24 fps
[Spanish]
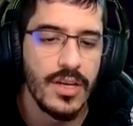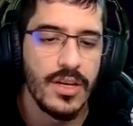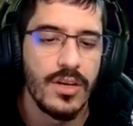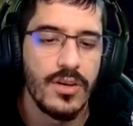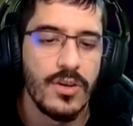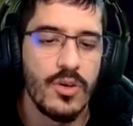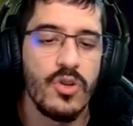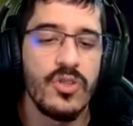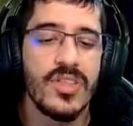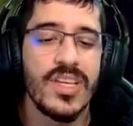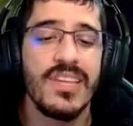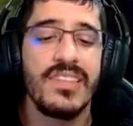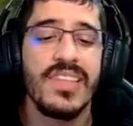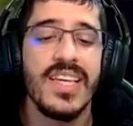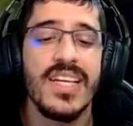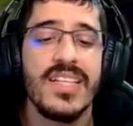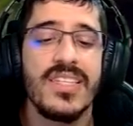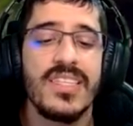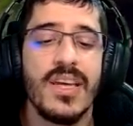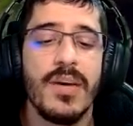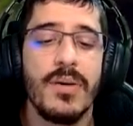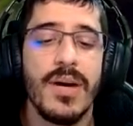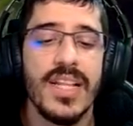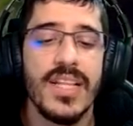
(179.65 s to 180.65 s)
Contra Zed,
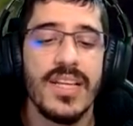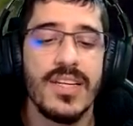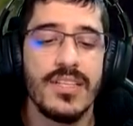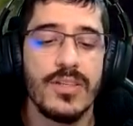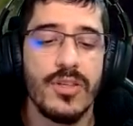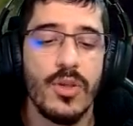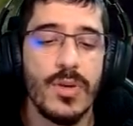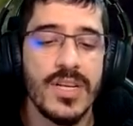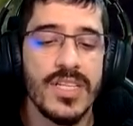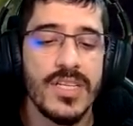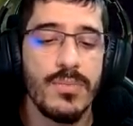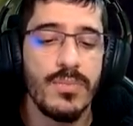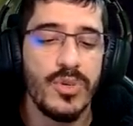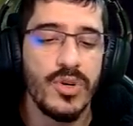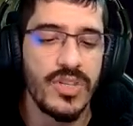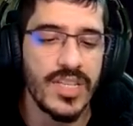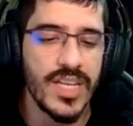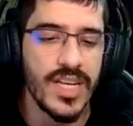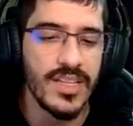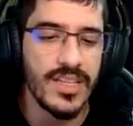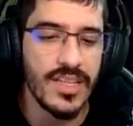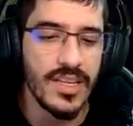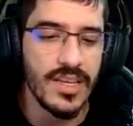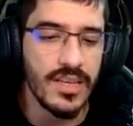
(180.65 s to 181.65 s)
chavales, lo más
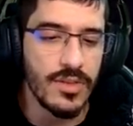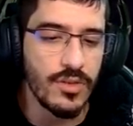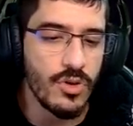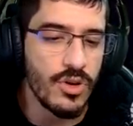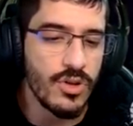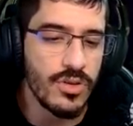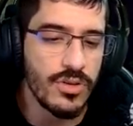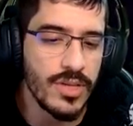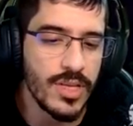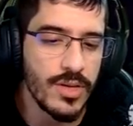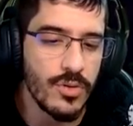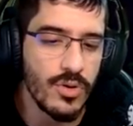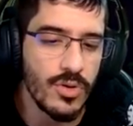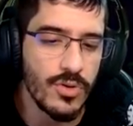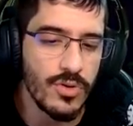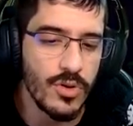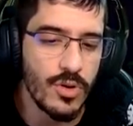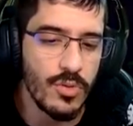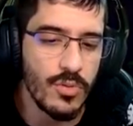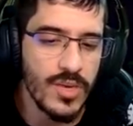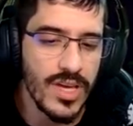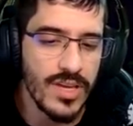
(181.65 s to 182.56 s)
importante. No, no voy